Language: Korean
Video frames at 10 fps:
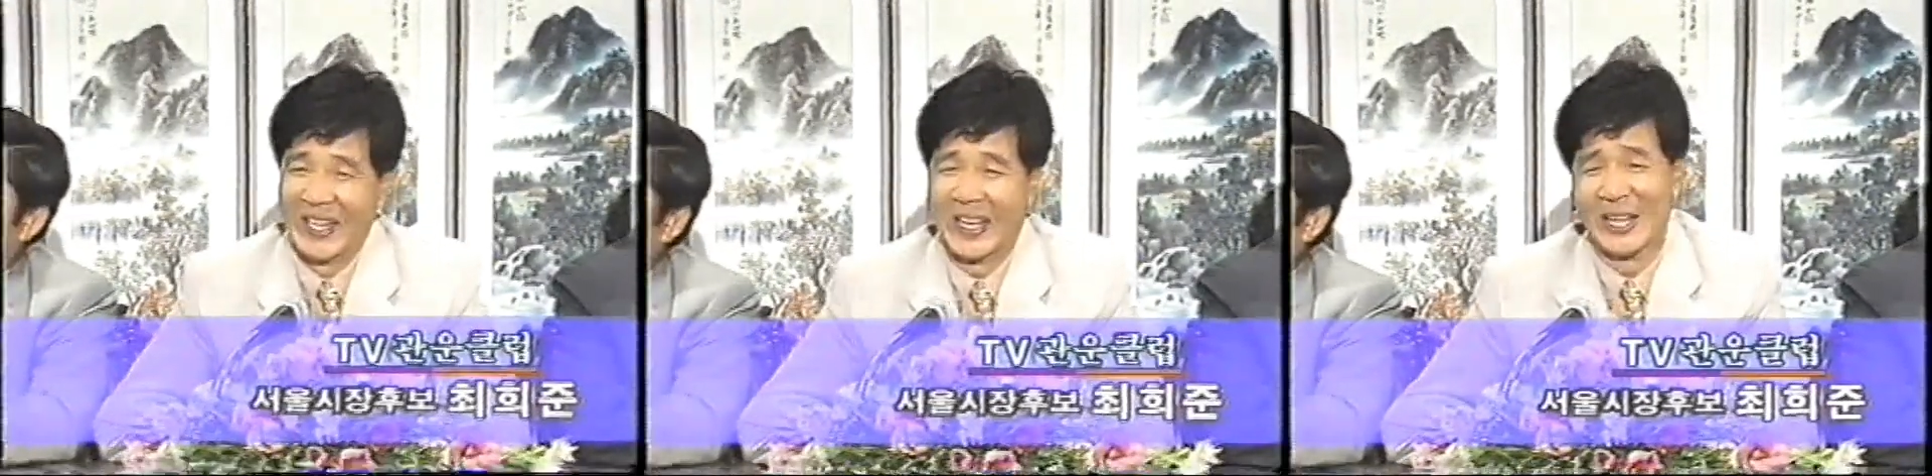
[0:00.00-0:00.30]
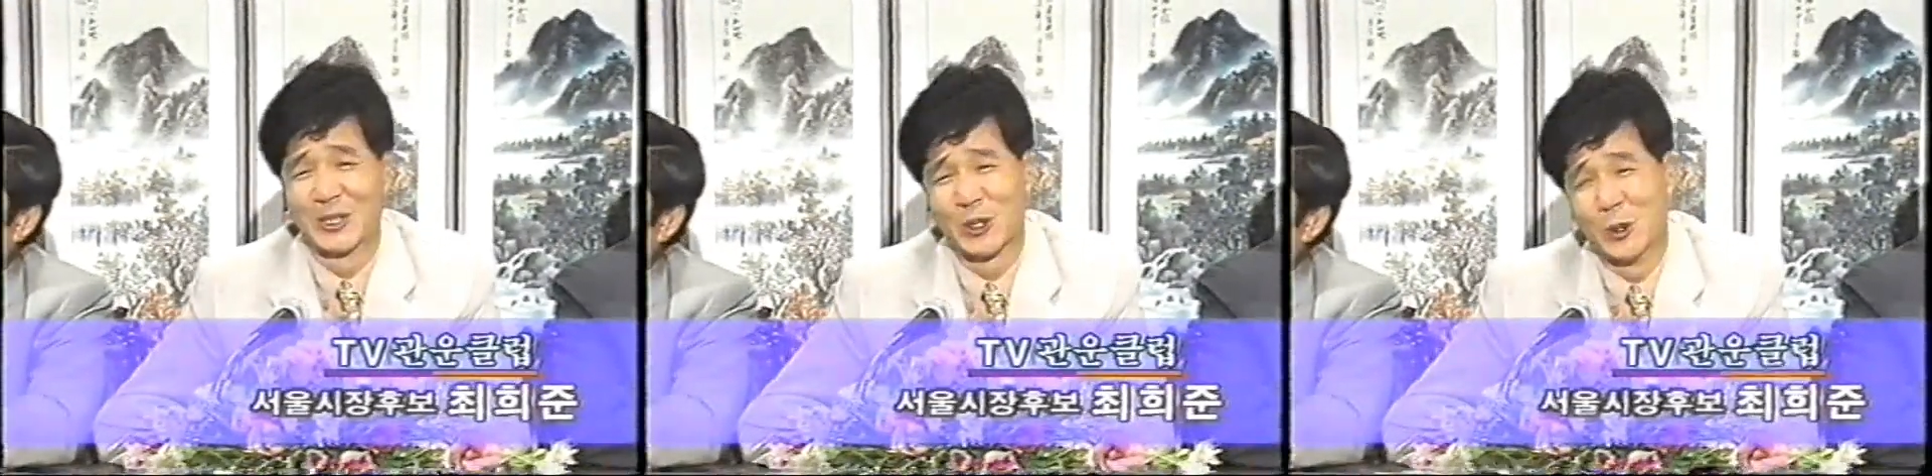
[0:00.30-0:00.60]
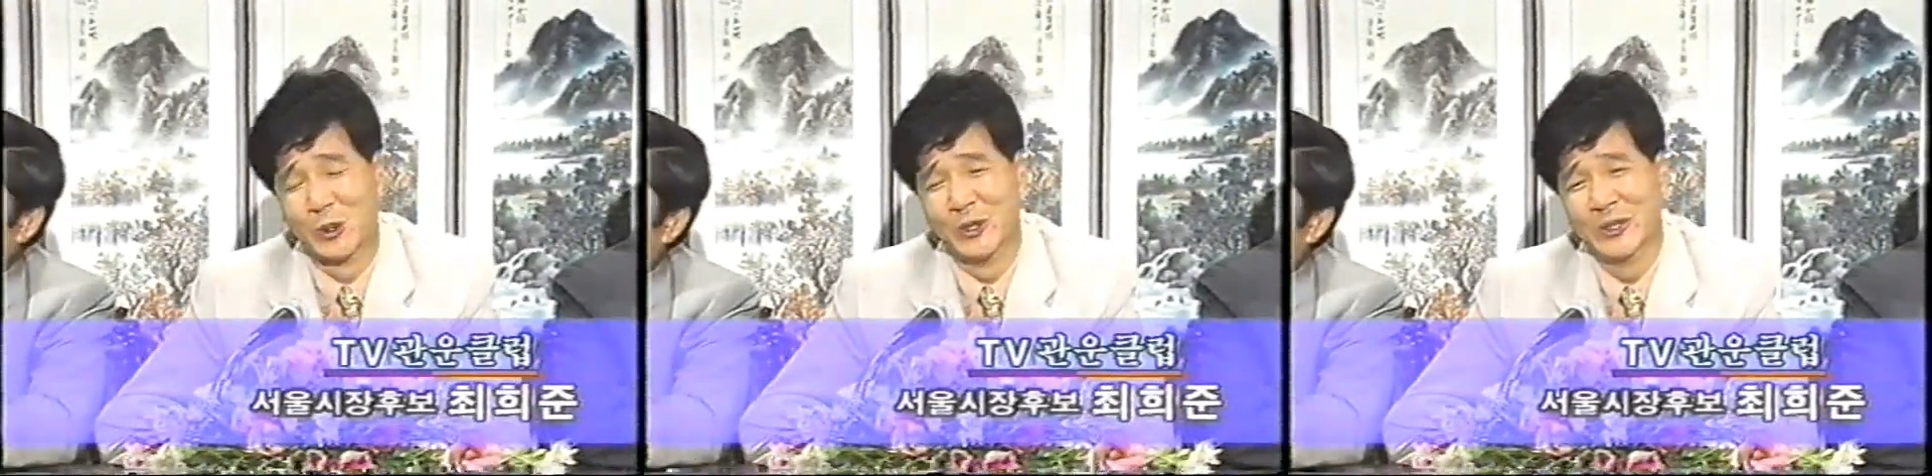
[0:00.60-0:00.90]
에,
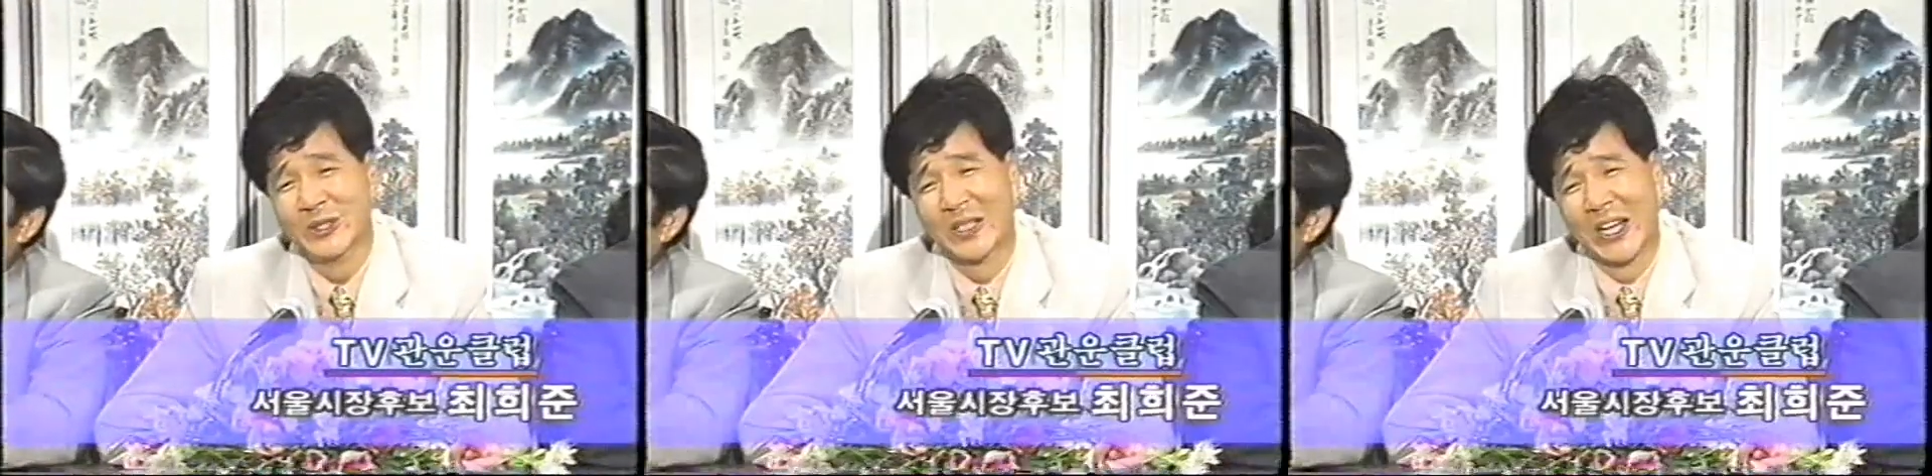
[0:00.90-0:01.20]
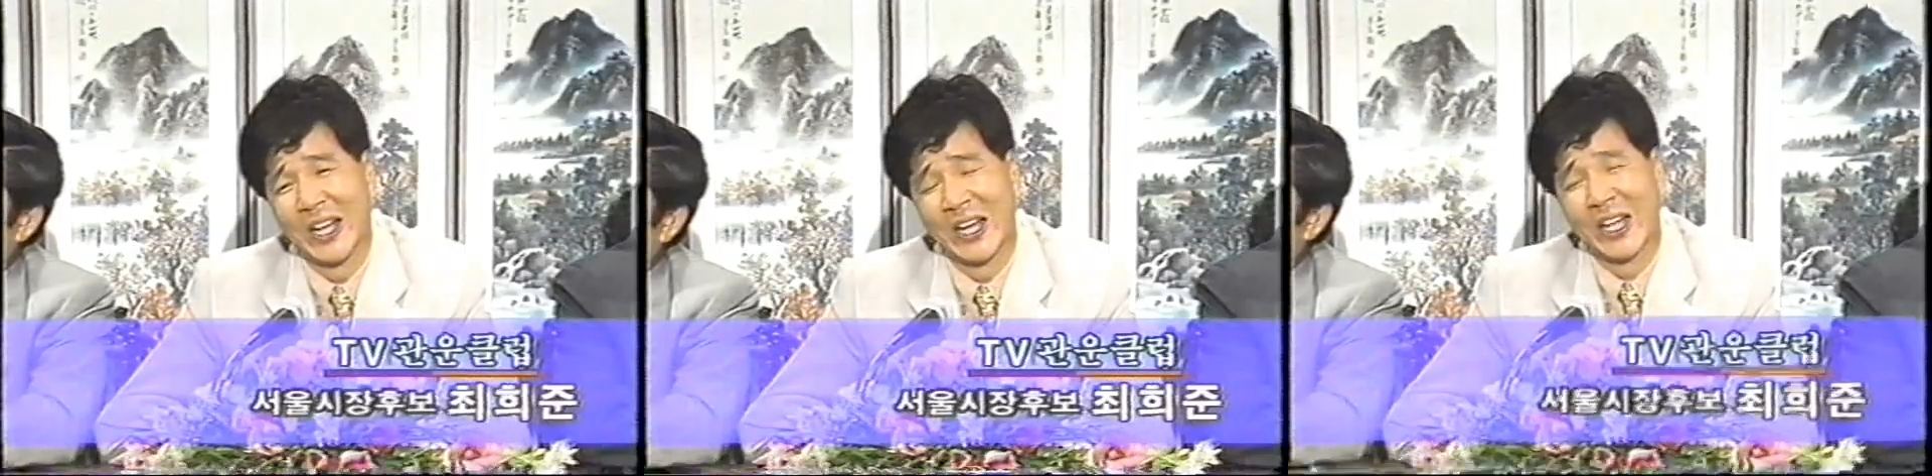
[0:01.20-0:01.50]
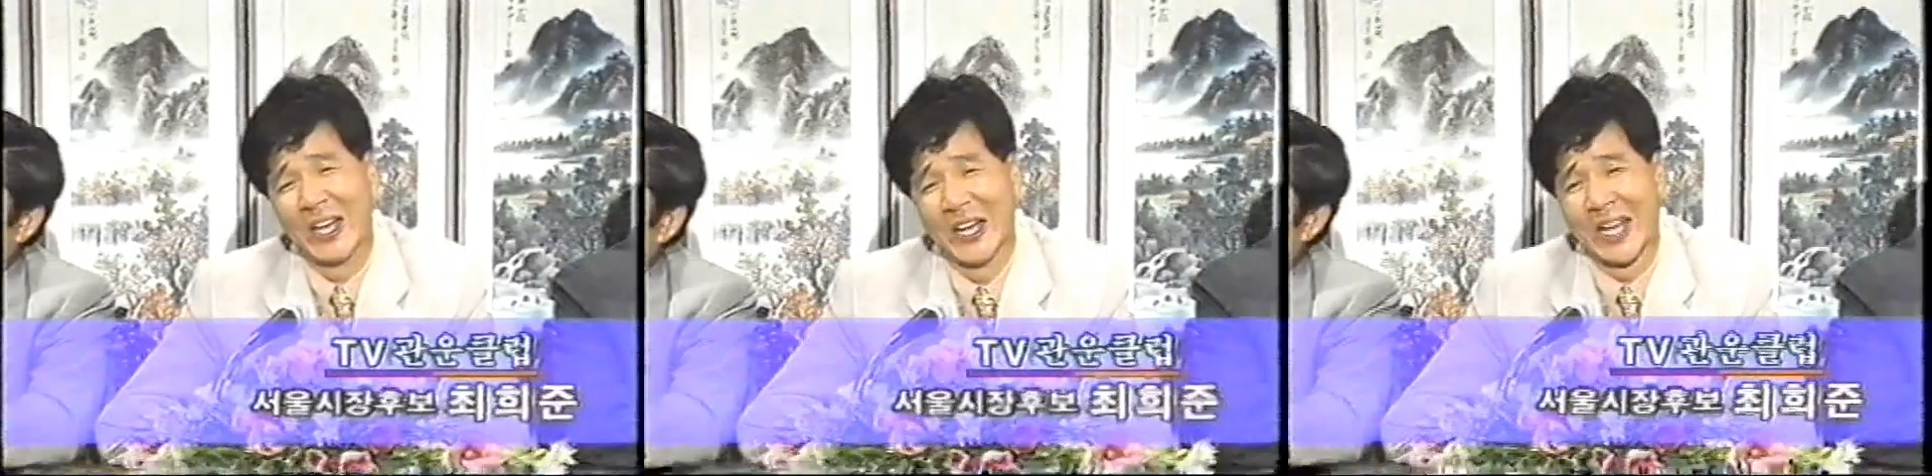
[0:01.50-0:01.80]
서울은
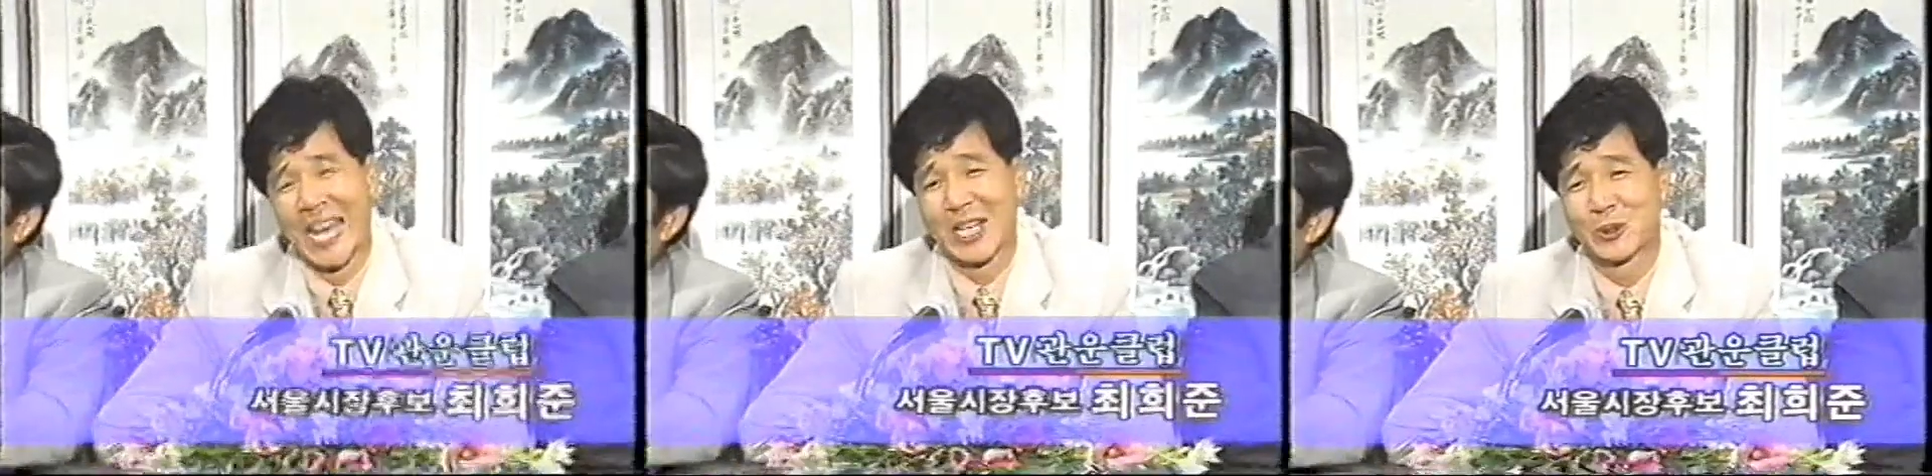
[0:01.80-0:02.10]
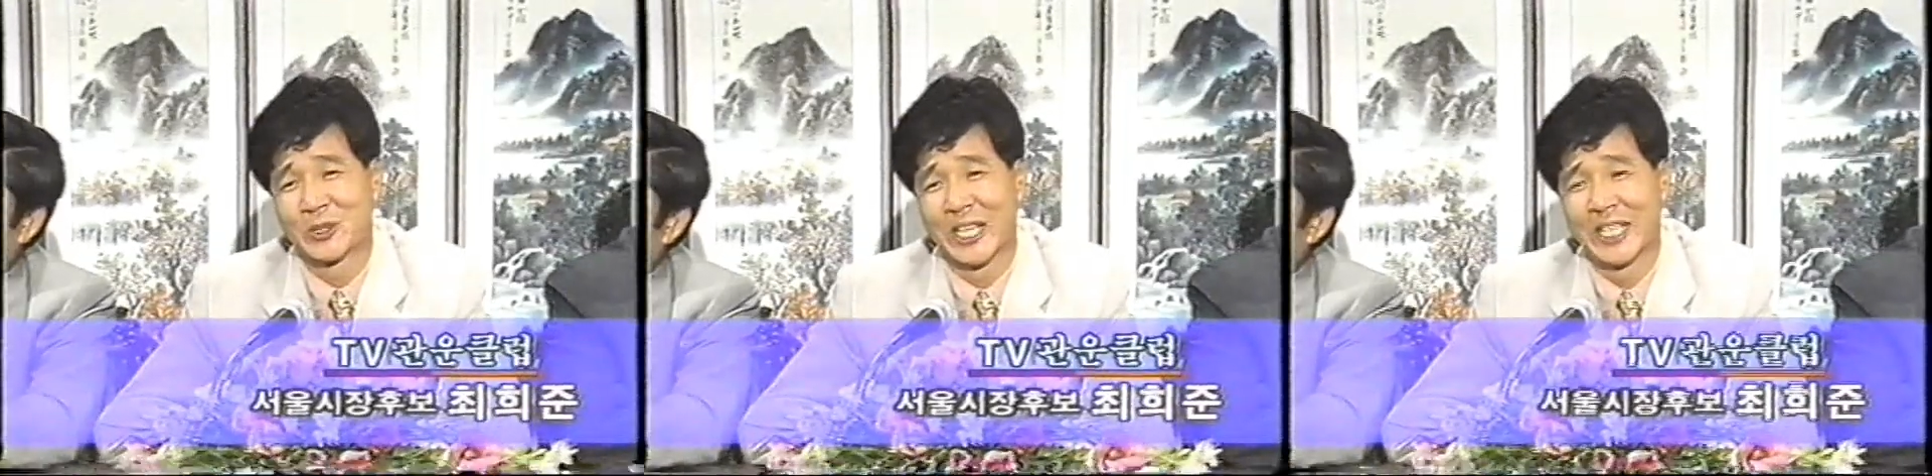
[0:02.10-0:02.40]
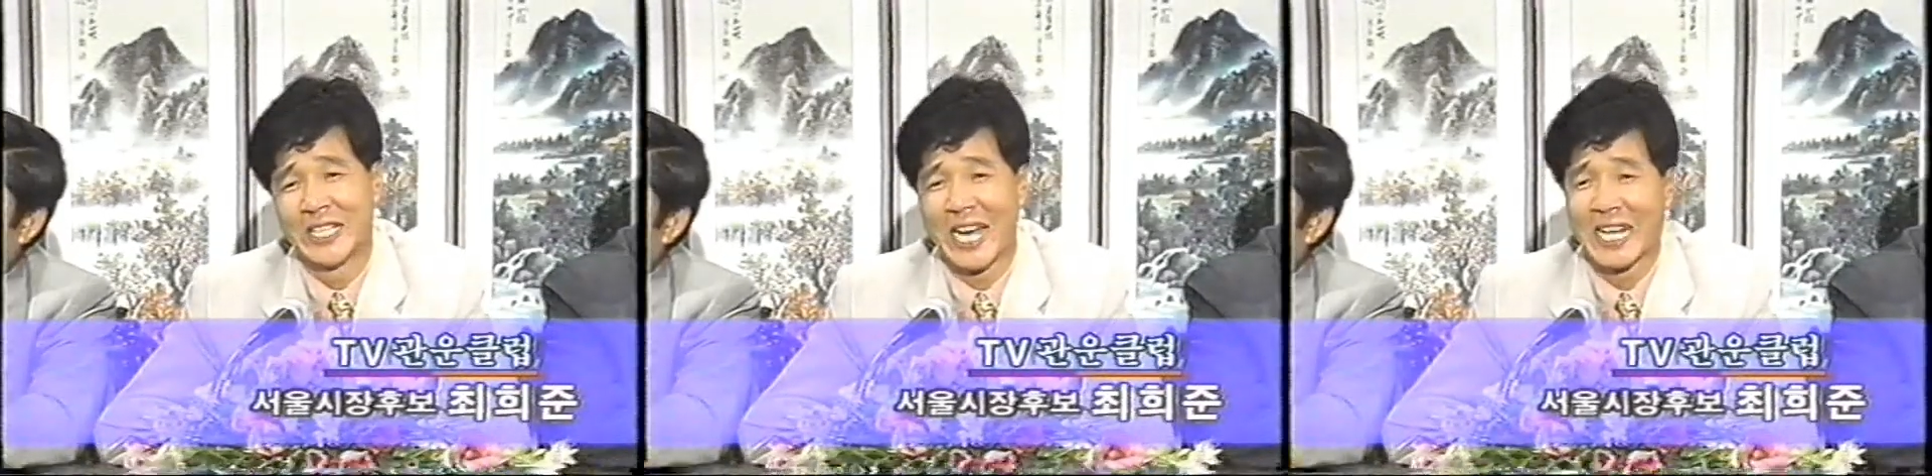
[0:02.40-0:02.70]
에,
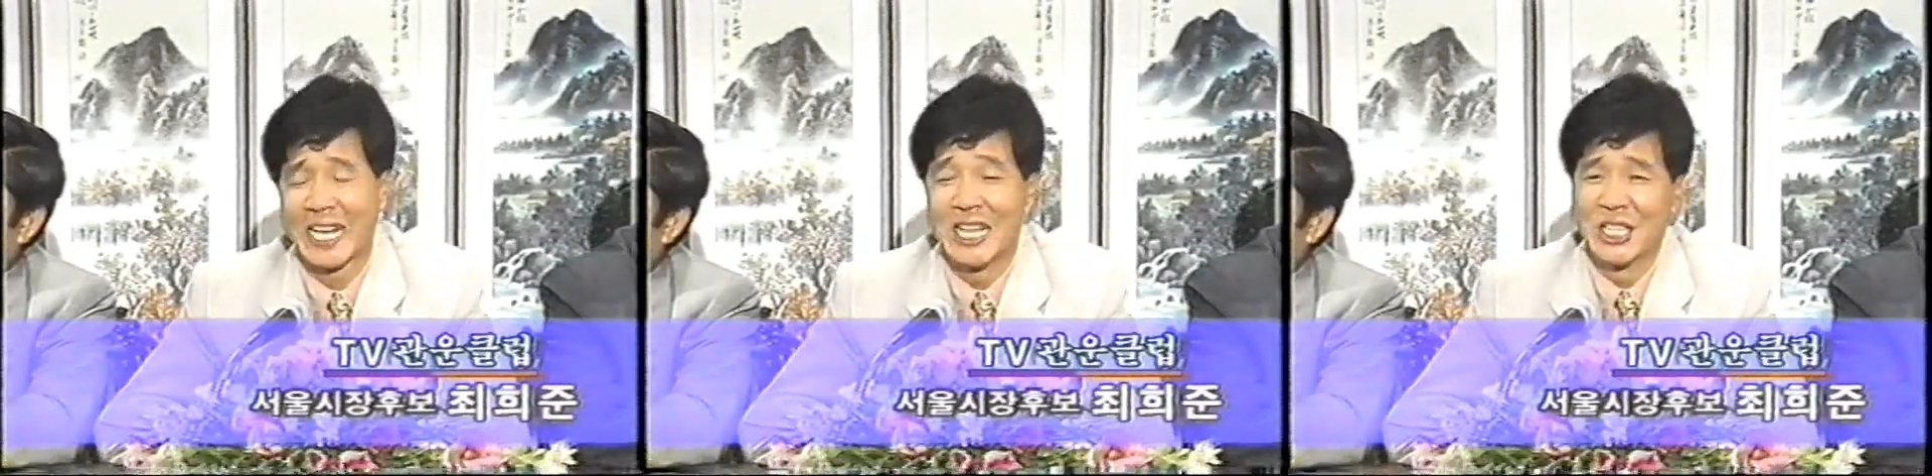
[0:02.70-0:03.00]
하숙생이 약